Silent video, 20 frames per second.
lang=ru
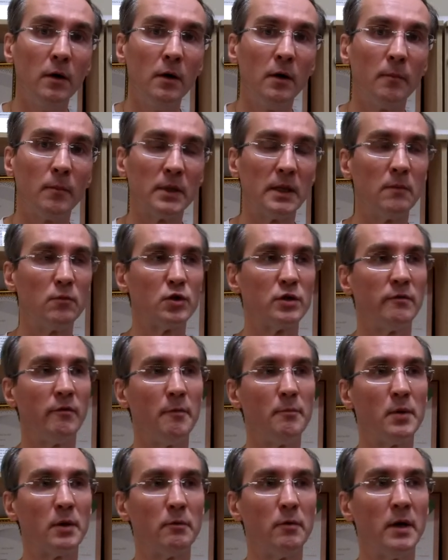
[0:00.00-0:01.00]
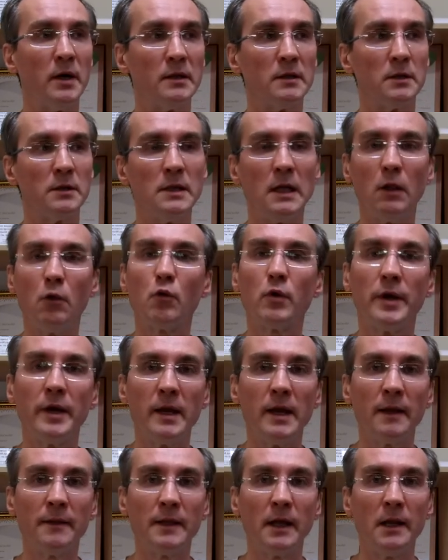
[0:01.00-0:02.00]
Потому что, во-первых, этот налог
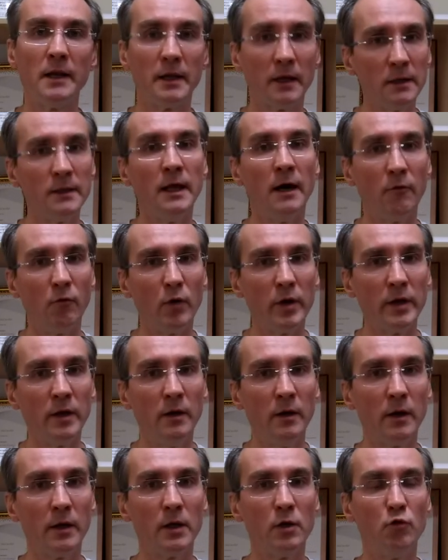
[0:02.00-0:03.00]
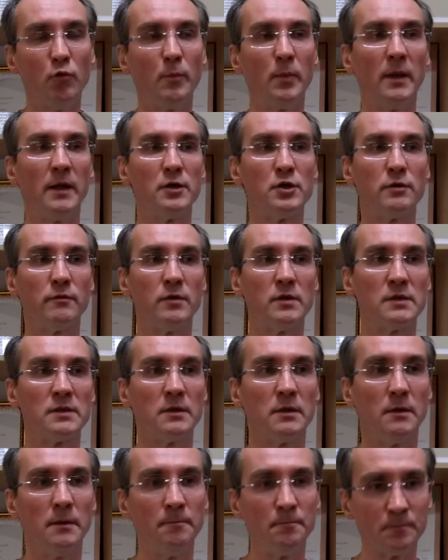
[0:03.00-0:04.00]
региональный годовой и
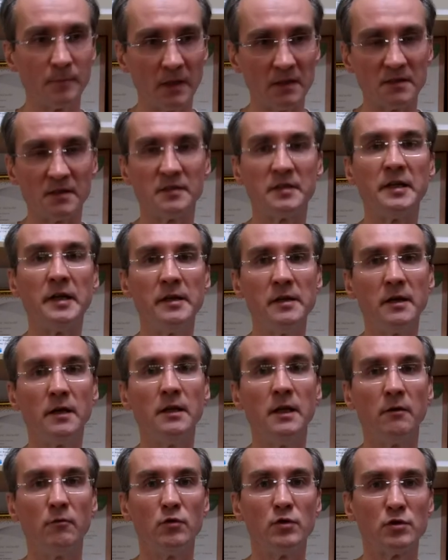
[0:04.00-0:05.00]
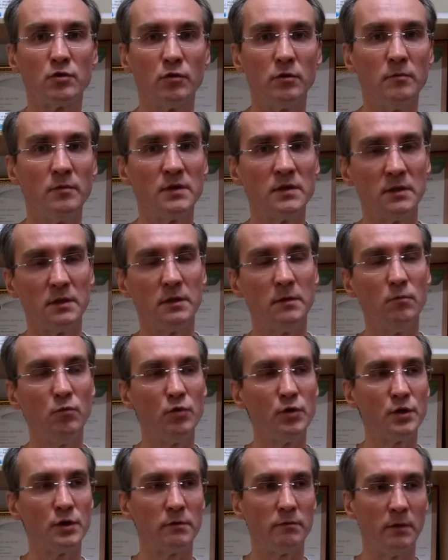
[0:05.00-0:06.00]
уплачивается со среднегодовой стоимости
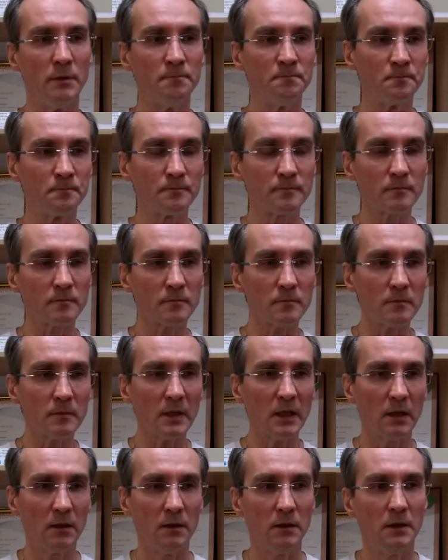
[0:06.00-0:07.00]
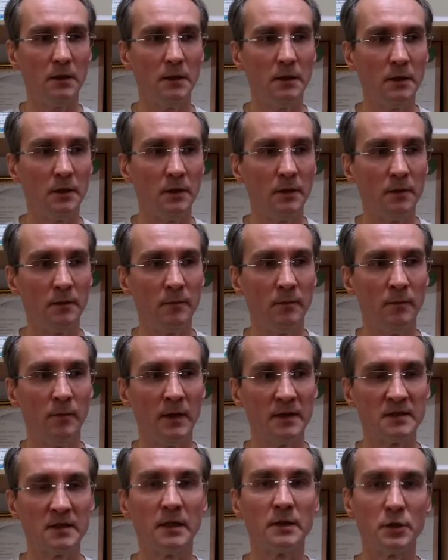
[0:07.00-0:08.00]
имущества – Э,
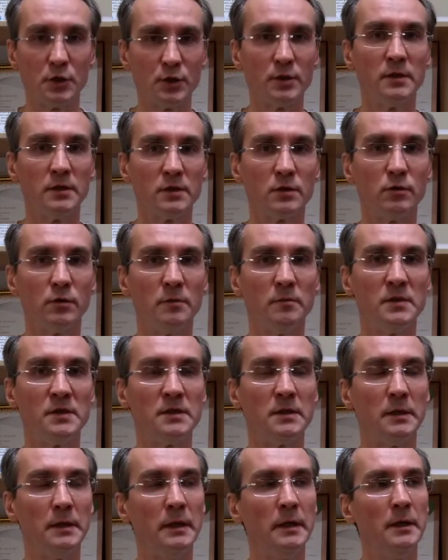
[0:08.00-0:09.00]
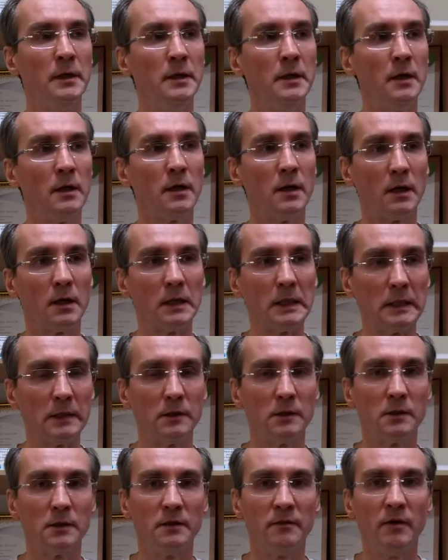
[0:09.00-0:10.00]
остаточной стоимости, да, как
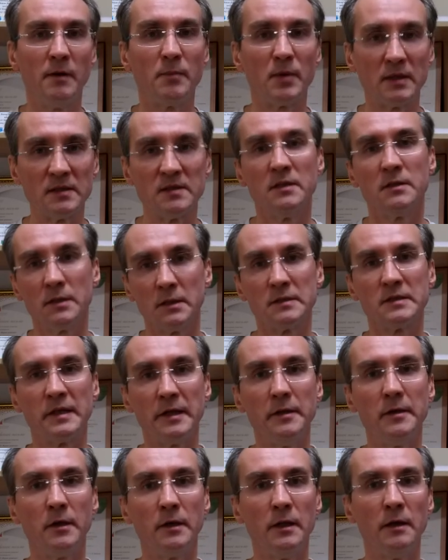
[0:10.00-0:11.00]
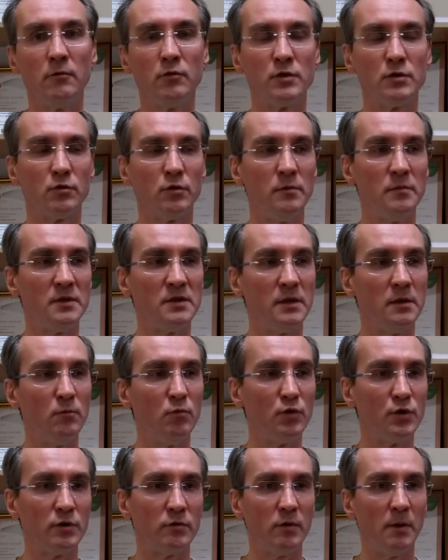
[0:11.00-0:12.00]
2% э, от среднегодовой стоимости
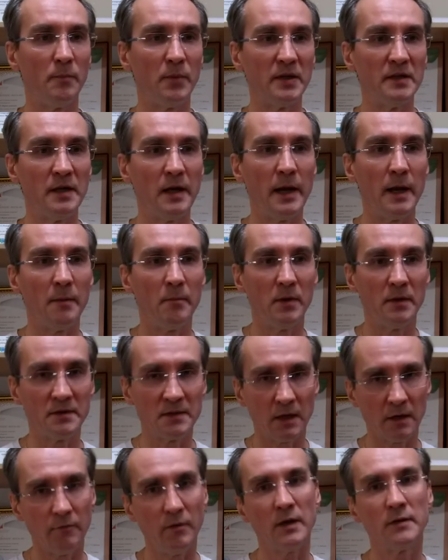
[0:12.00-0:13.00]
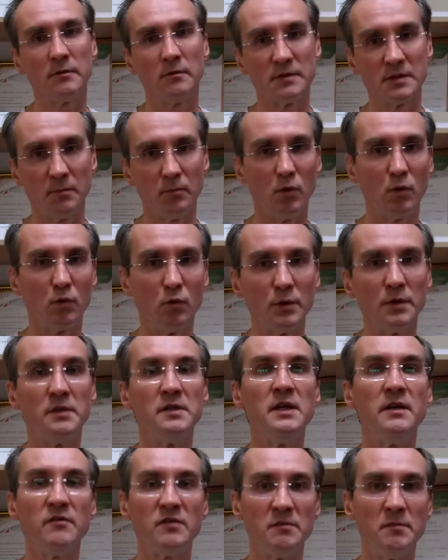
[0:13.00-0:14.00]
имущества, определяемой за квартал, за полгода,
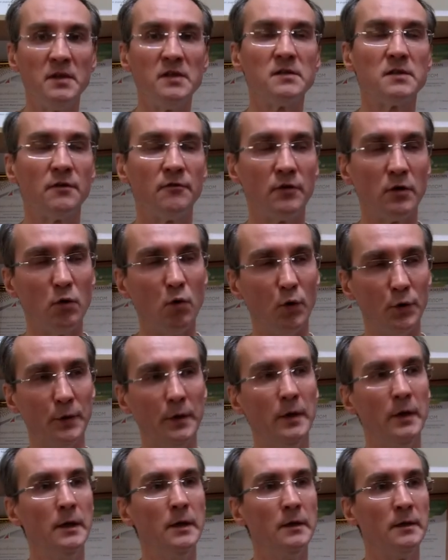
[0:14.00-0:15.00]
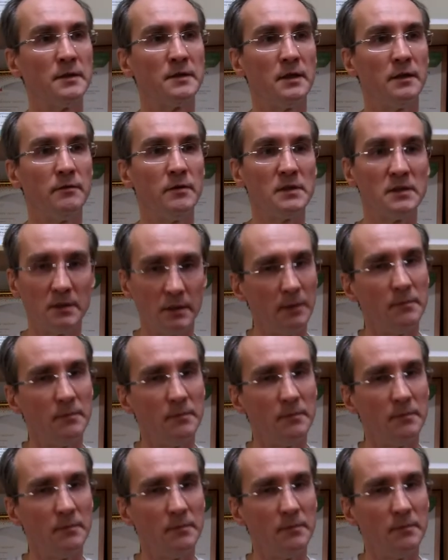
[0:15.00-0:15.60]
9 месяцев и год. Соответственно, там